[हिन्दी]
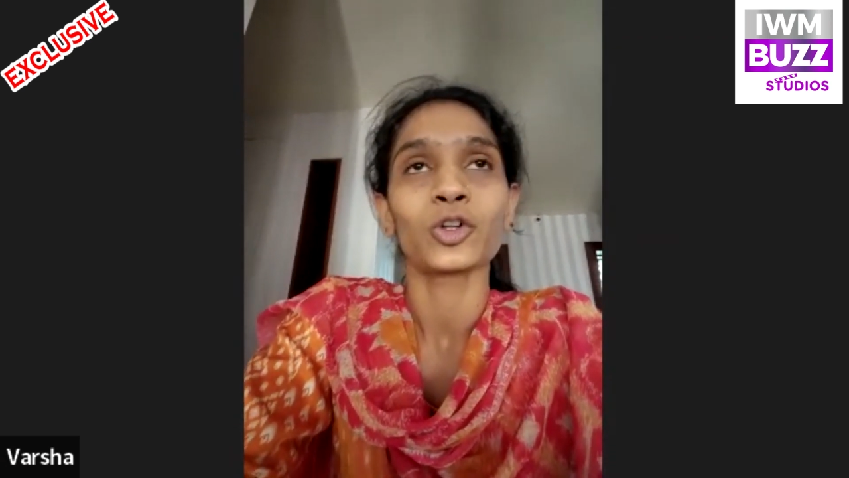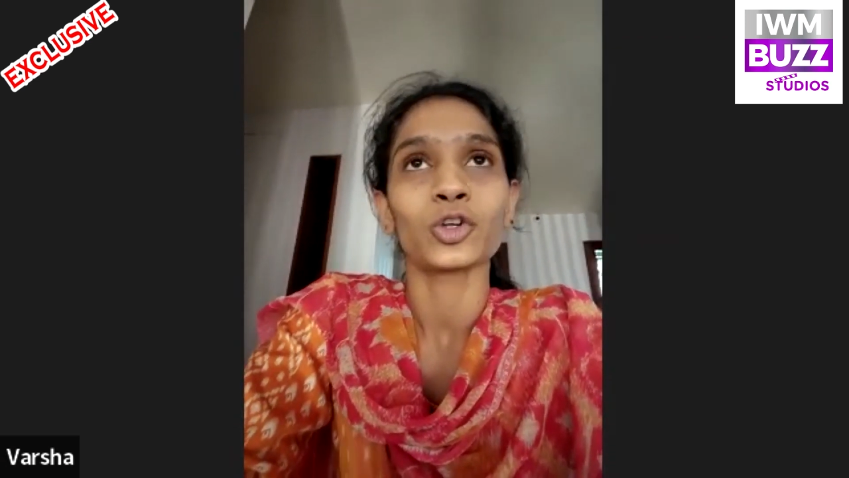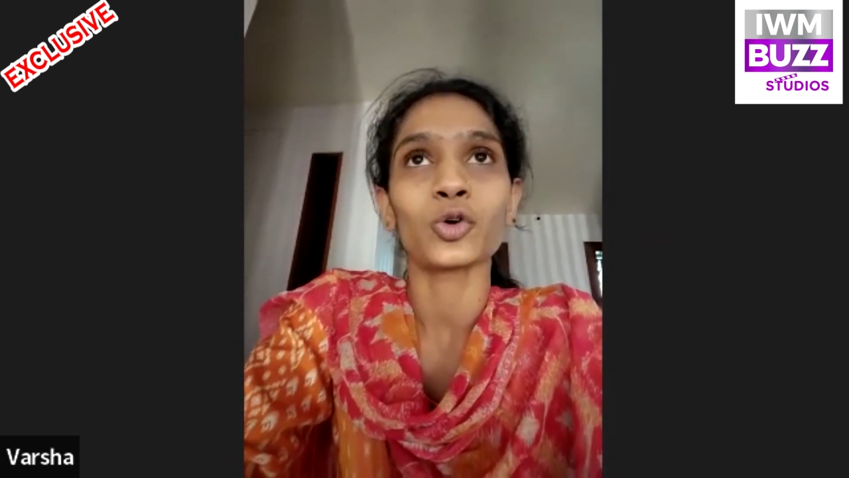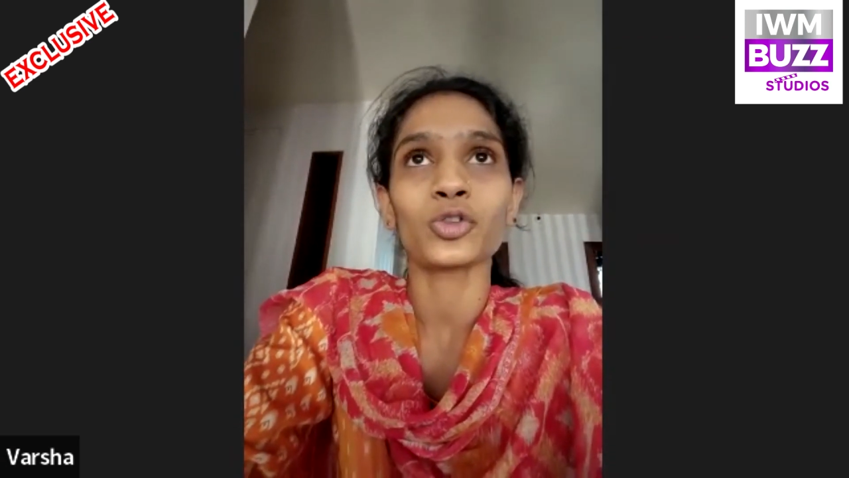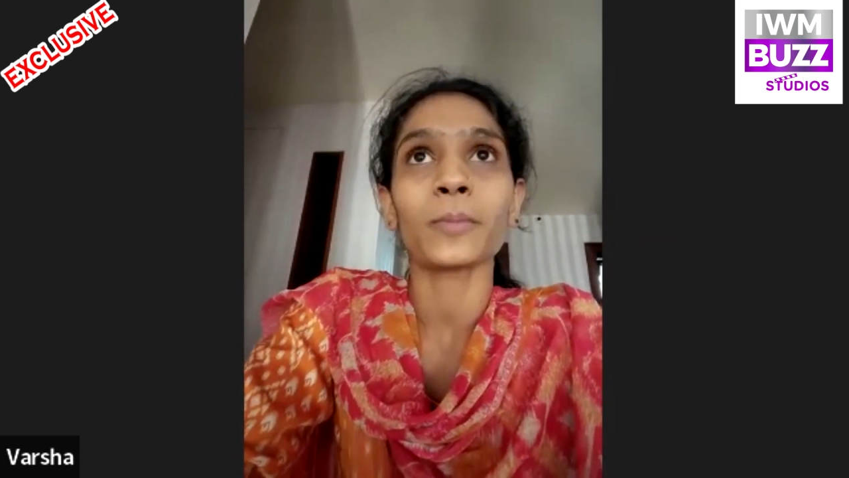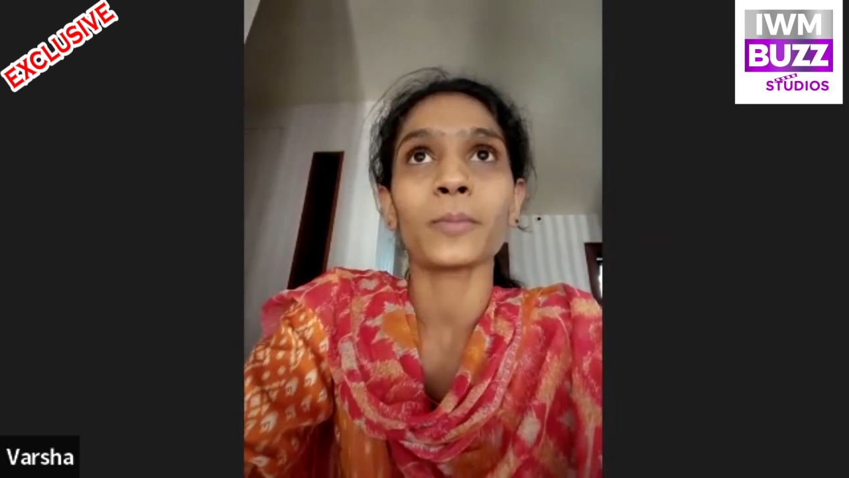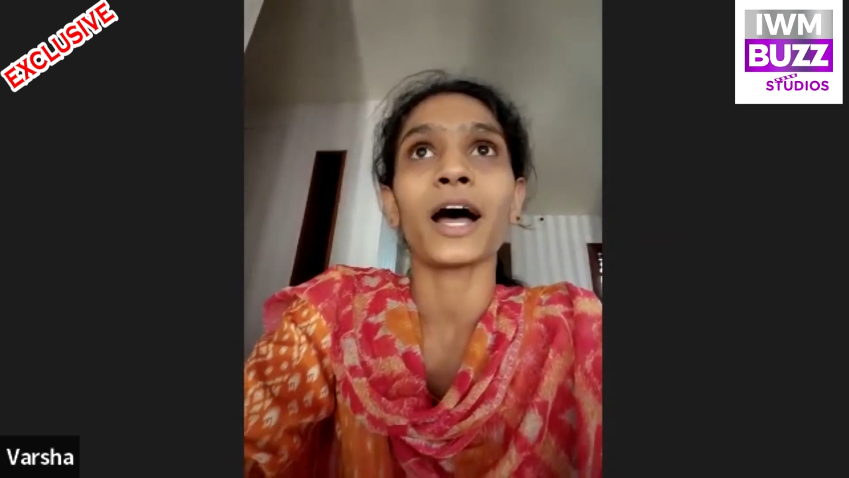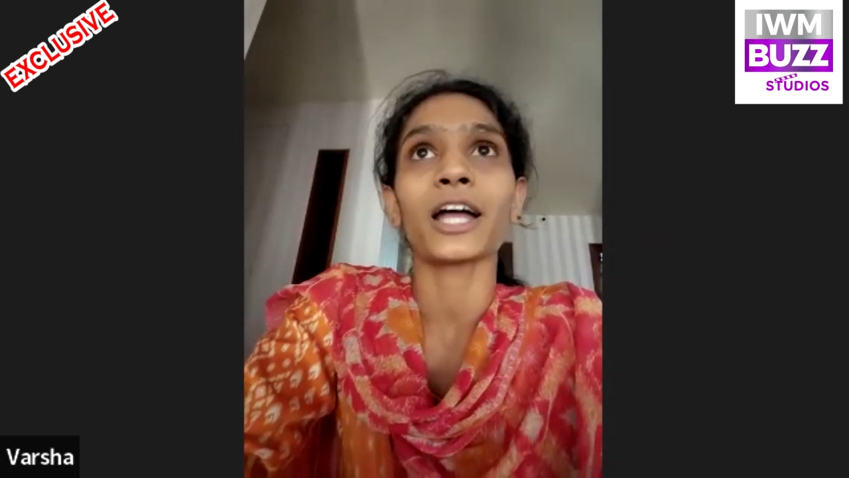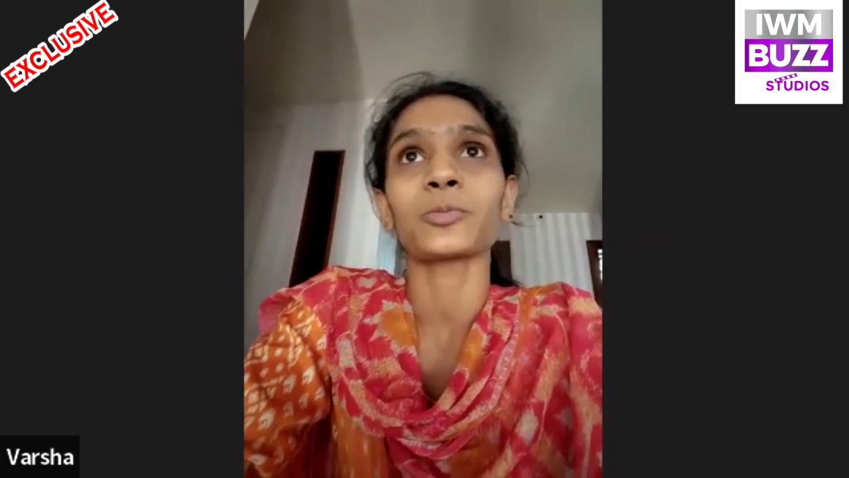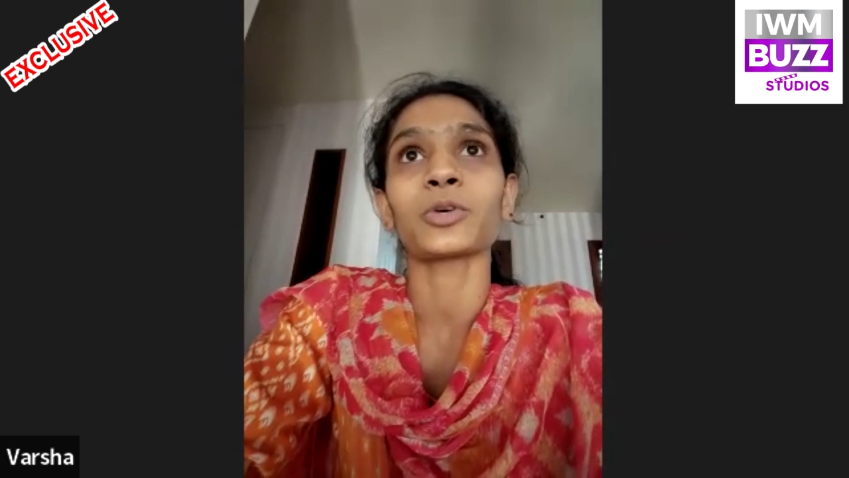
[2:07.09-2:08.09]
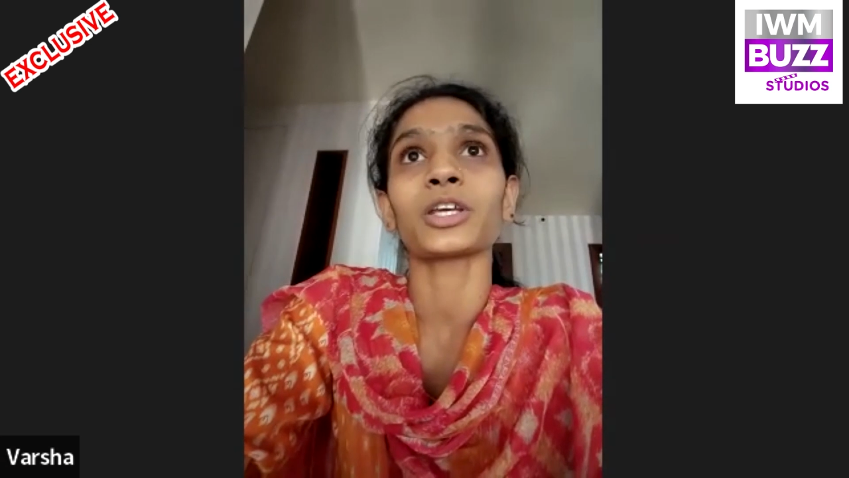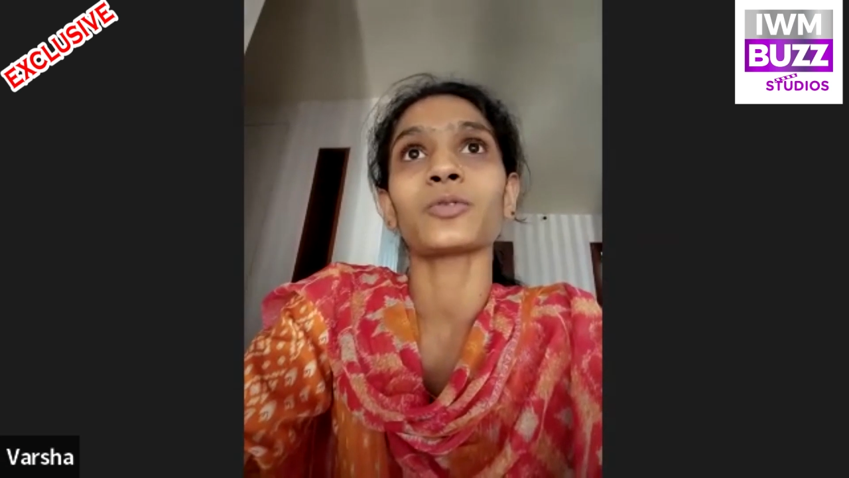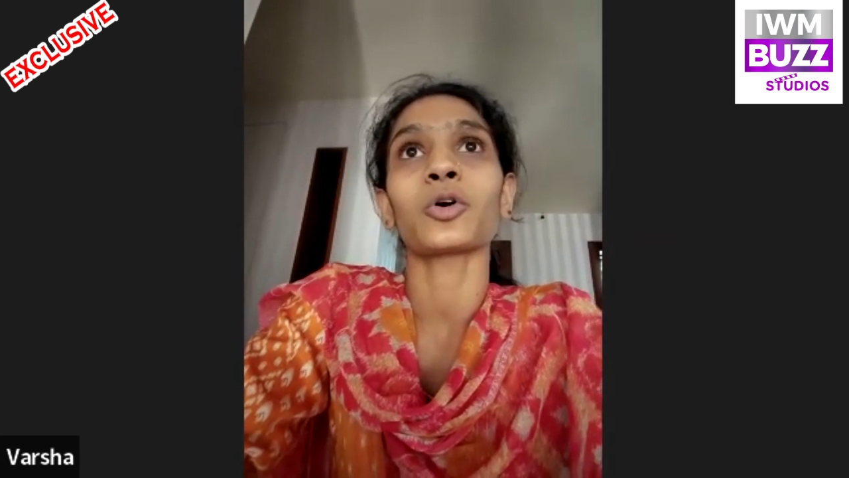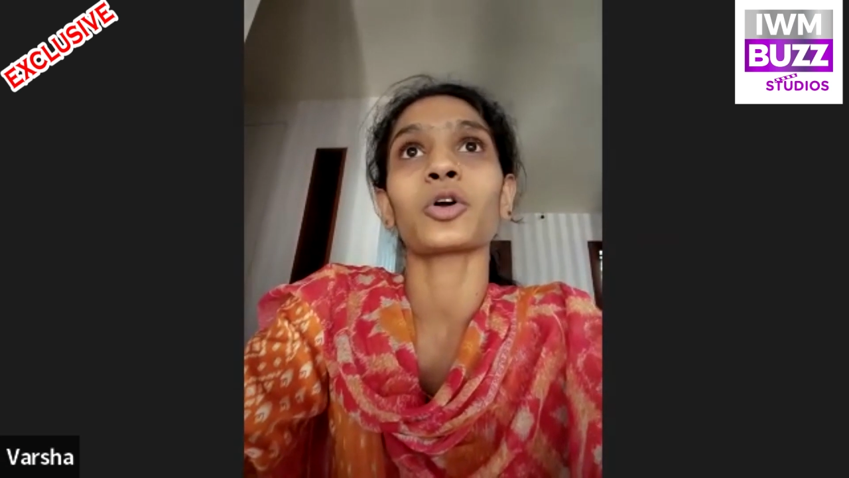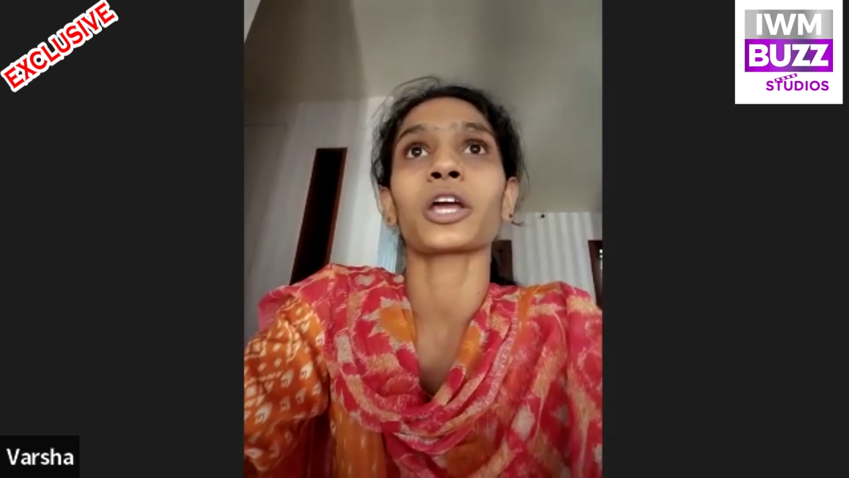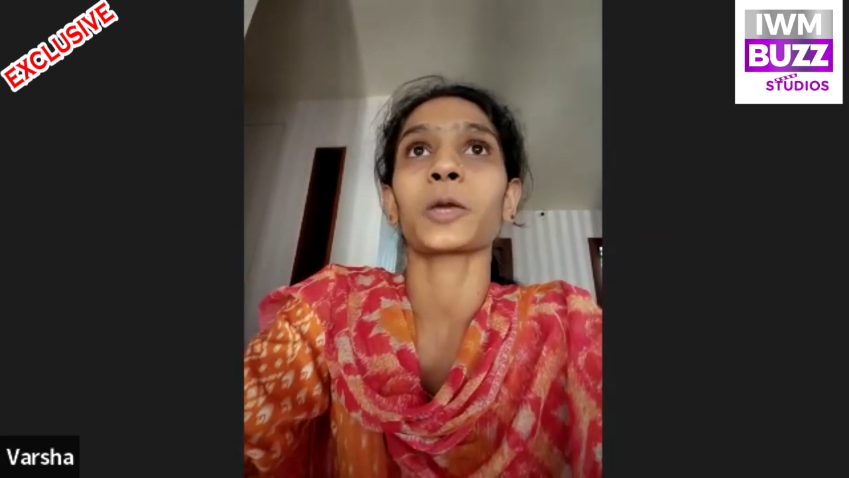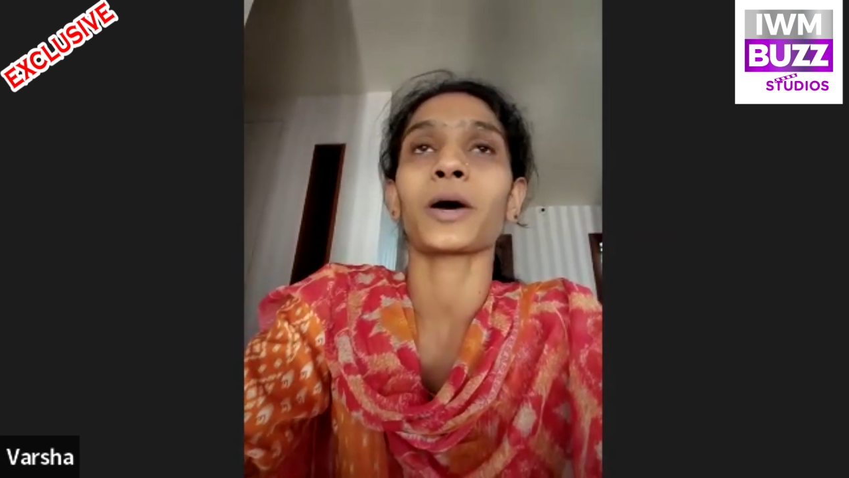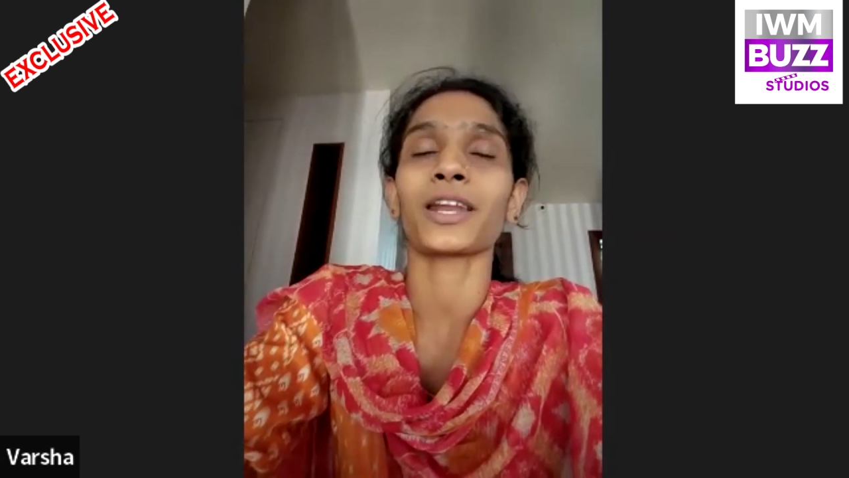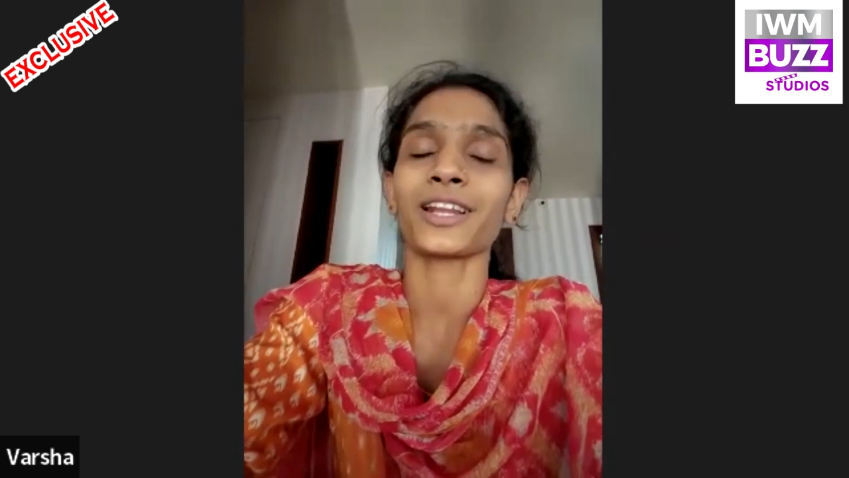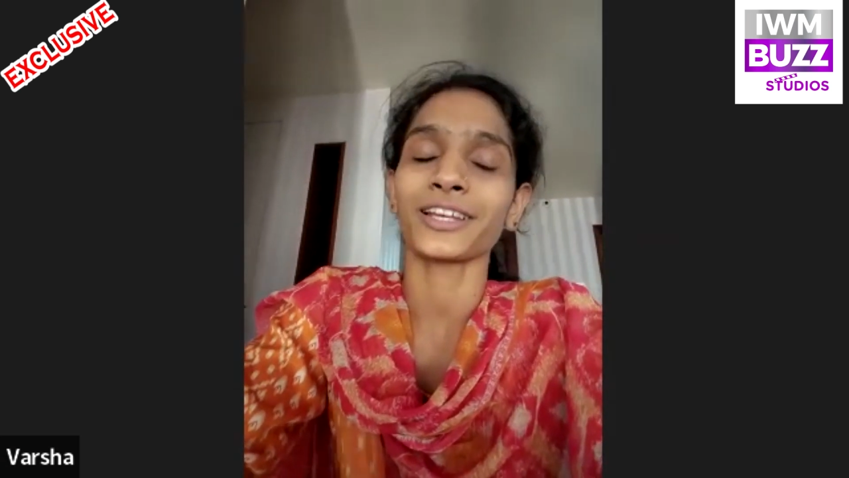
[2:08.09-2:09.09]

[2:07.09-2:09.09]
तो उसके बाद भी वो नहीं माने